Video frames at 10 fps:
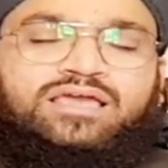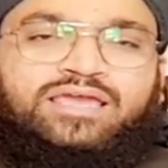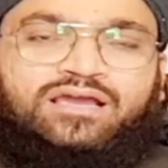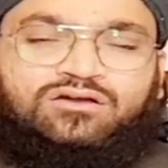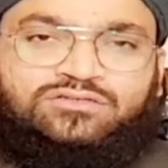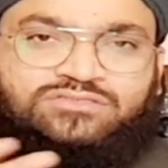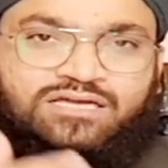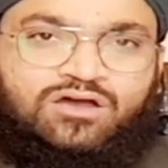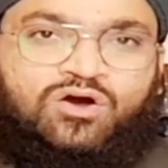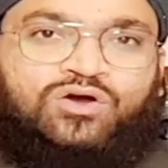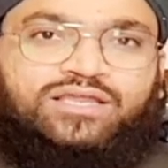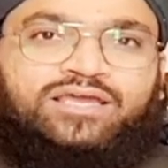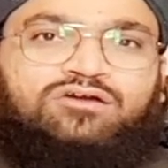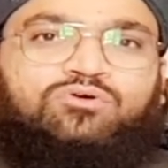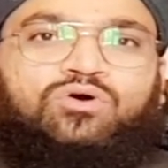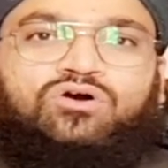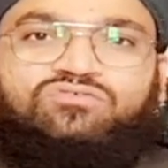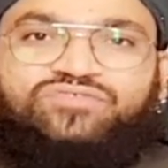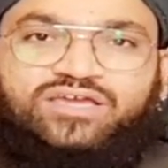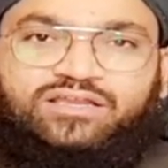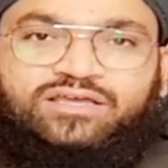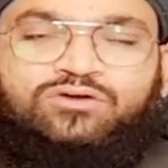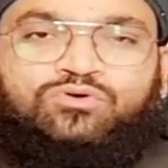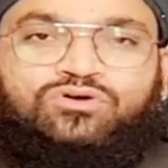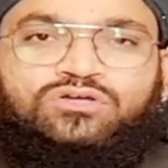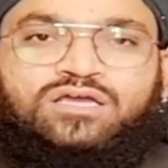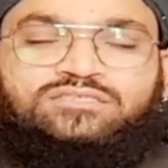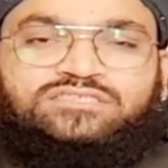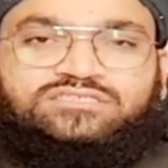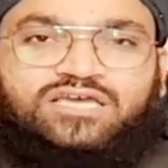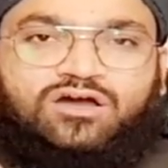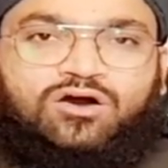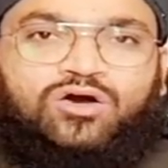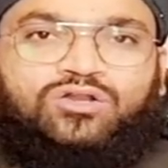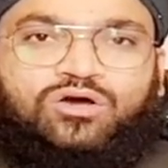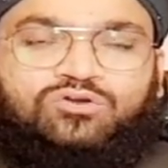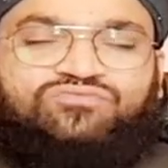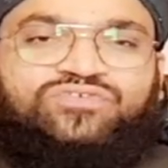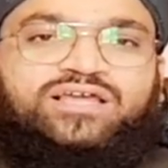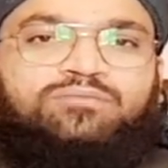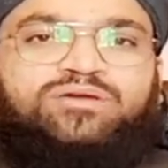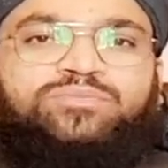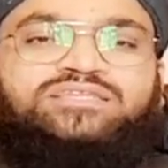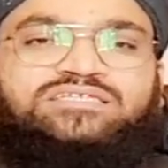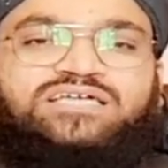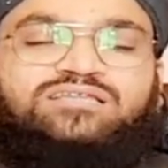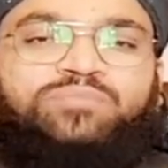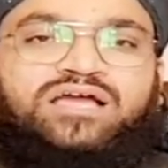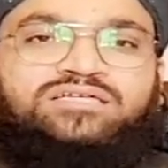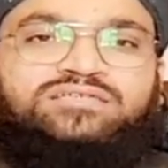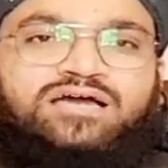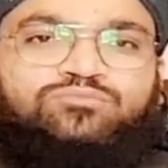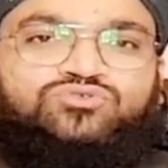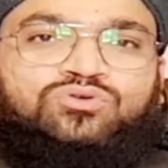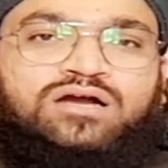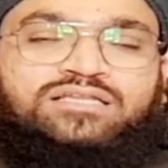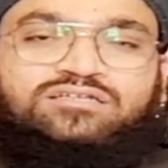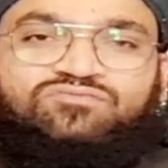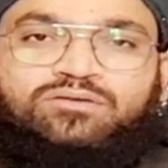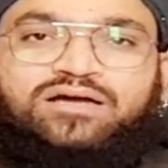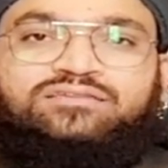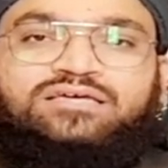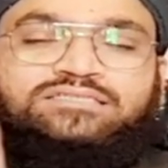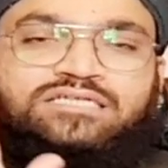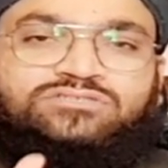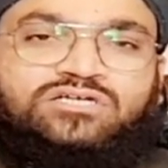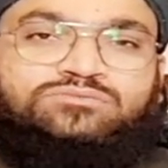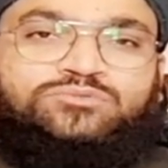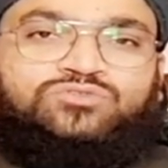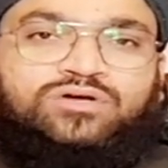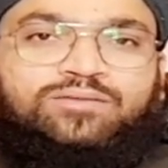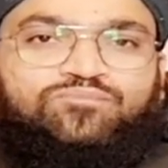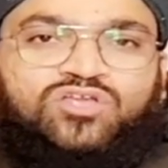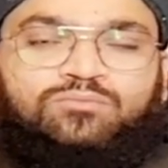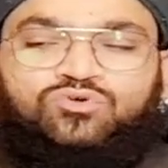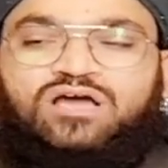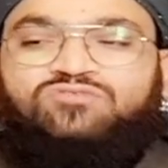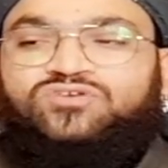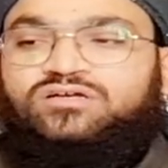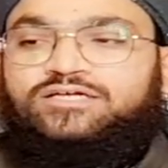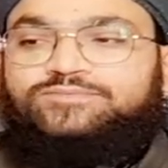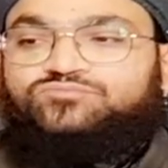एक कौल एक हो और फेल एक हो जिसके कौल और फेल में भी तजाद पाया जाए बुजुर्गान दिन फरमाते हैं ऐसा शख्स भी जो है मुनाफिक है